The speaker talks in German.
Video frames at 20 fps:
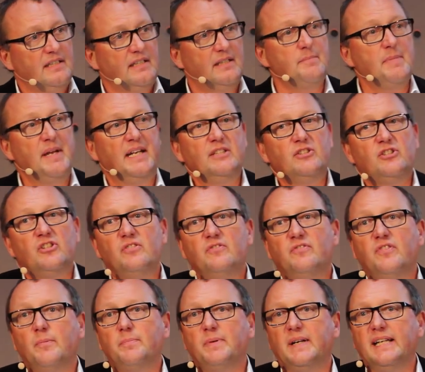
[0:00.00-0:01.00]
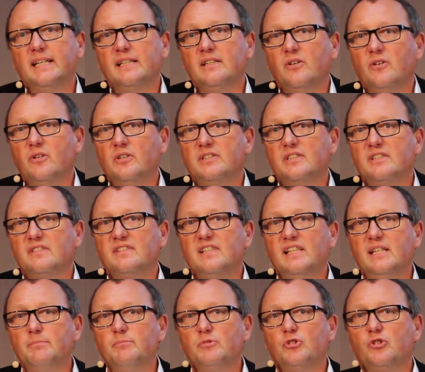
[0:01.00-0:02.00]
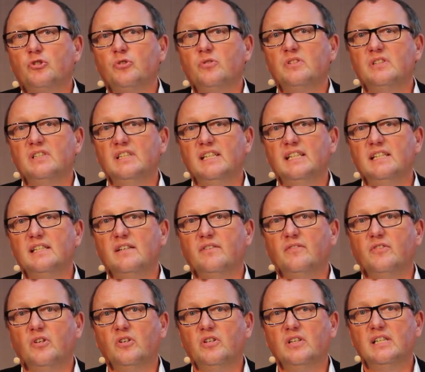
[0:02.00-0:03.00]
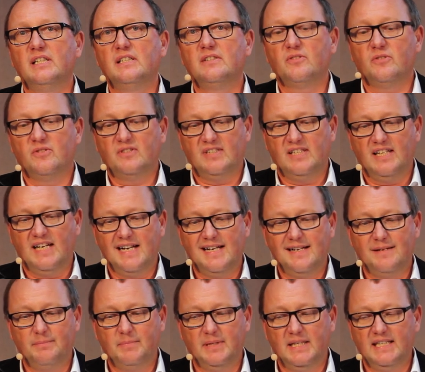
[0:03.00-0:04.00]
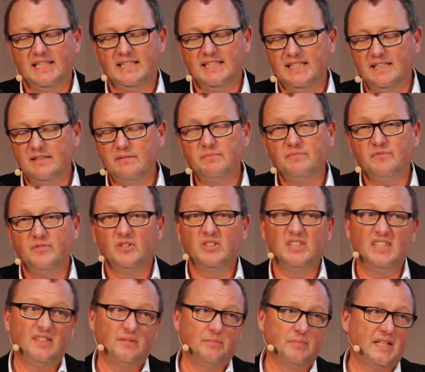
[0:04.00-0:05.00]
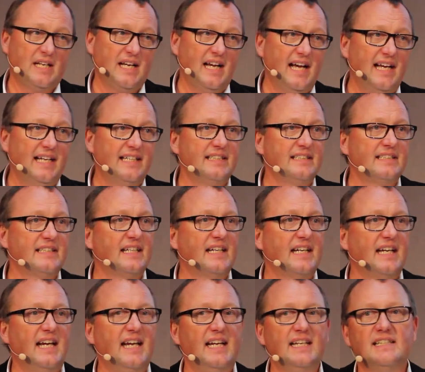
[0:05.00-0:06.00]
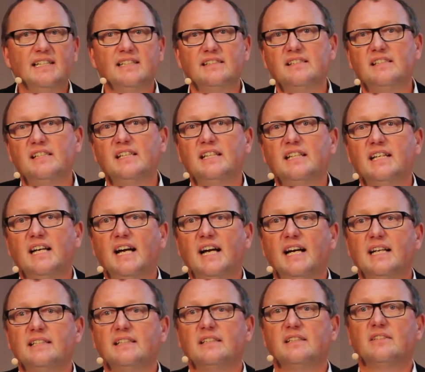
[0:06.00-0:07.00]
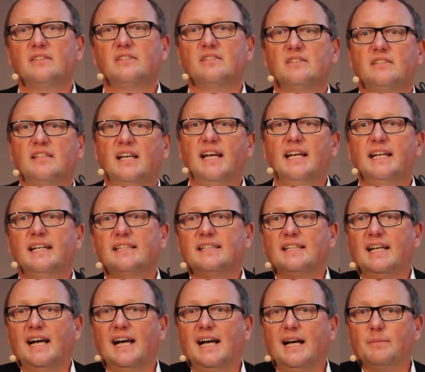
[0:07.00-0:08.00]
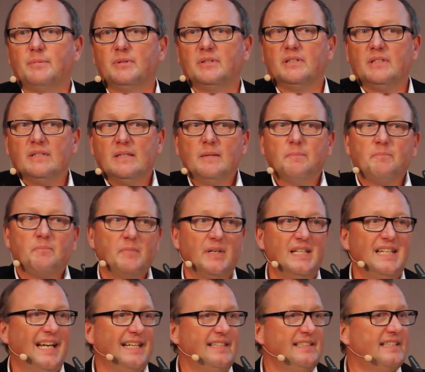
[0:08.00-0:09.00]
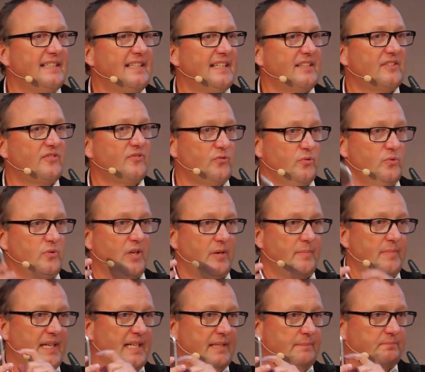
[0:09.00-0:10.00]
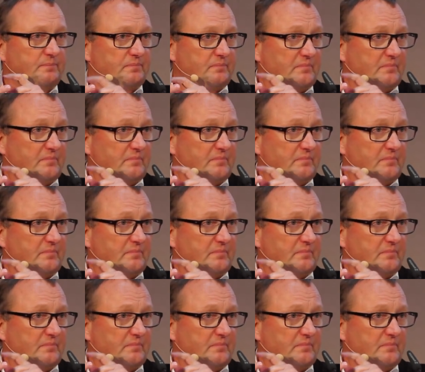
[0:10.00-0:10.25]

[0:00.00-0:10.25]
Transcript: Die Menschen verbringen heute sieben Stunden in der Woche in sozialen Medien. Von diesem kleinen Gerät, das ich Ihnen gerade gezeigt habe, man nannte das früher mal